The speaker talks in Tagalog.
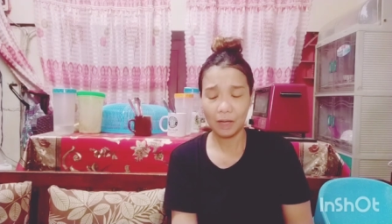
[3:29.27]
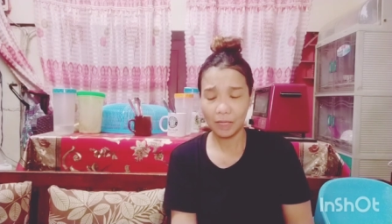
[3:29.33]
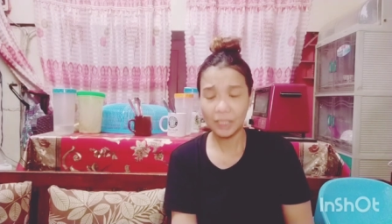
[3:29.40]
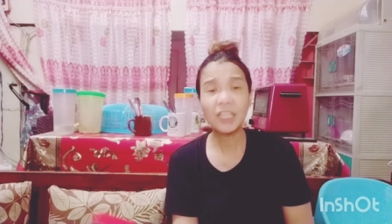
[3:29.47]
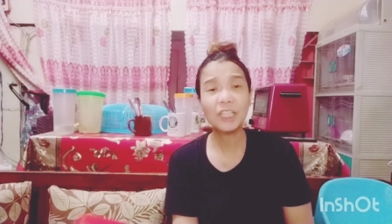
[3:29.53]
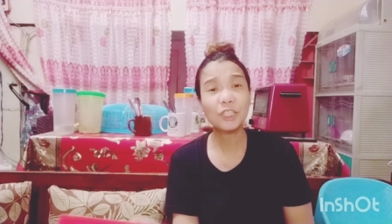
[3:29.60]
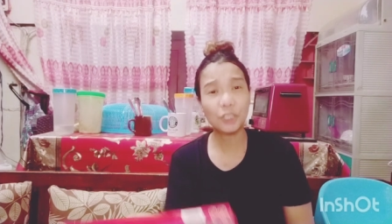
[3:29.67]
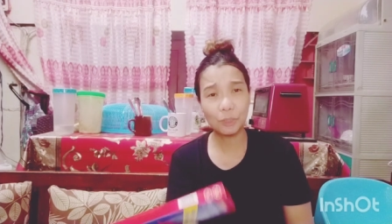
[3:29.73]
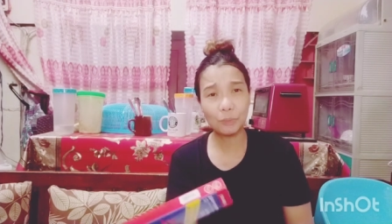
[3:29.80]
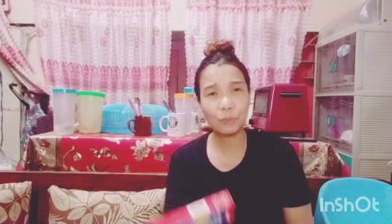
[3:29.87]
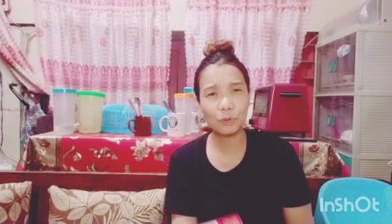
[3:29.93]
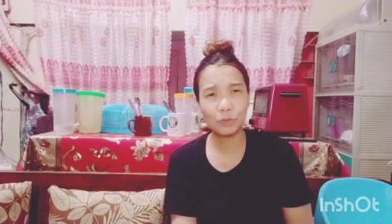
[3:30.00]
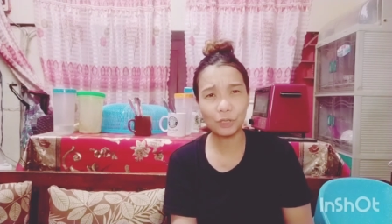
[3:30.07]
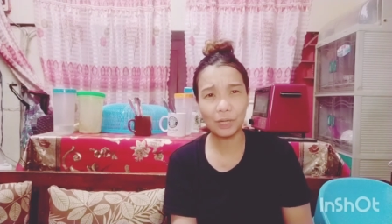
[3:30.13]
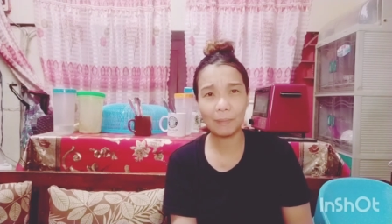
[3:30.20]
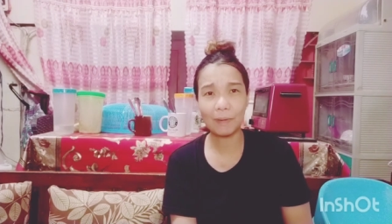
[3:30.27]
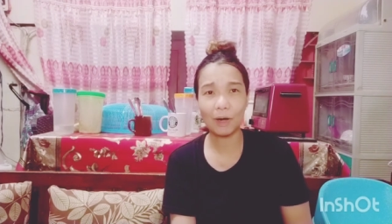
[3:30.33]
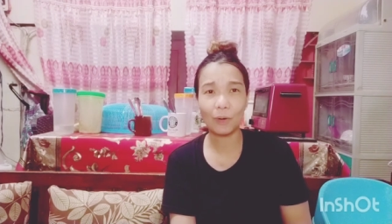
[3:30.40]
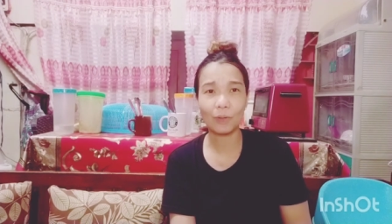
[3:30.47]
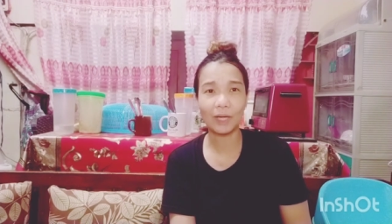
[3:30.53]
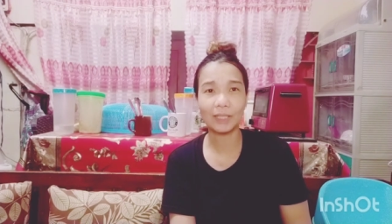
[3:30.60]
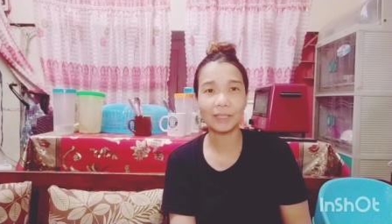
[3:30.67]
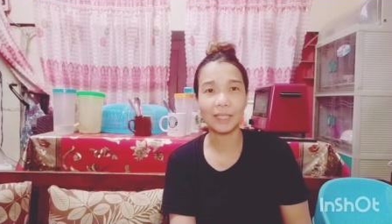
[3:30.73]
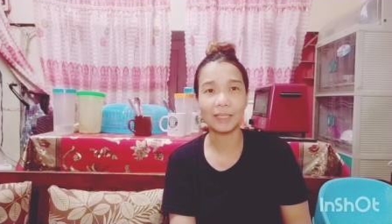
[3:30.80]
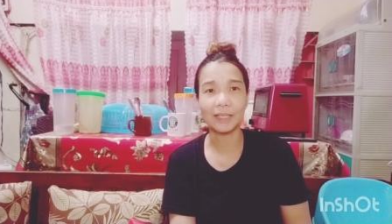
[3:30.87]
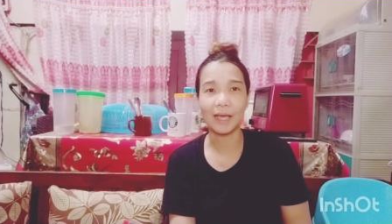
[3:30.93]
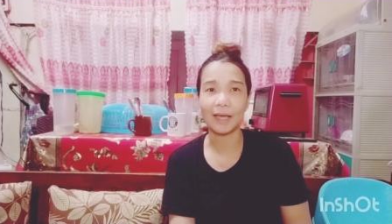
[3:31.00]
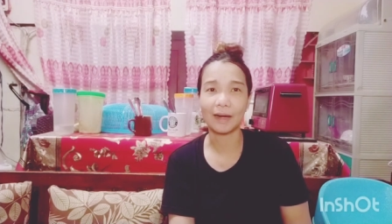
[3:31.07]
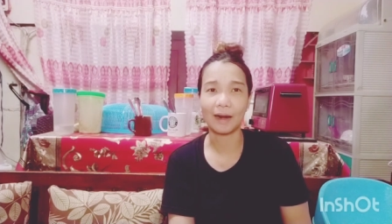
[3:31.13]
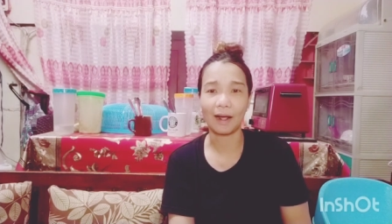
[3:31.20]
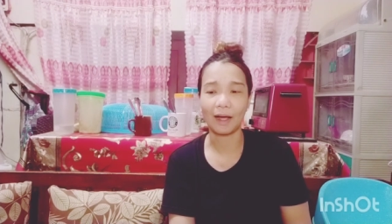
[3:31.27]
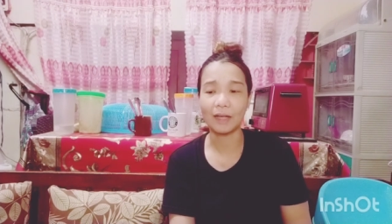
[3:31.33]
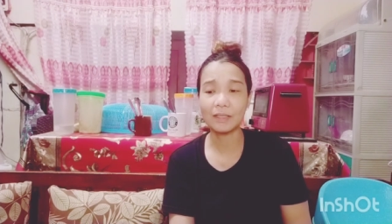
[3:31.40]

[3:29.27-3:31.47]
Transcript: Legit po siya mga ogang tindera.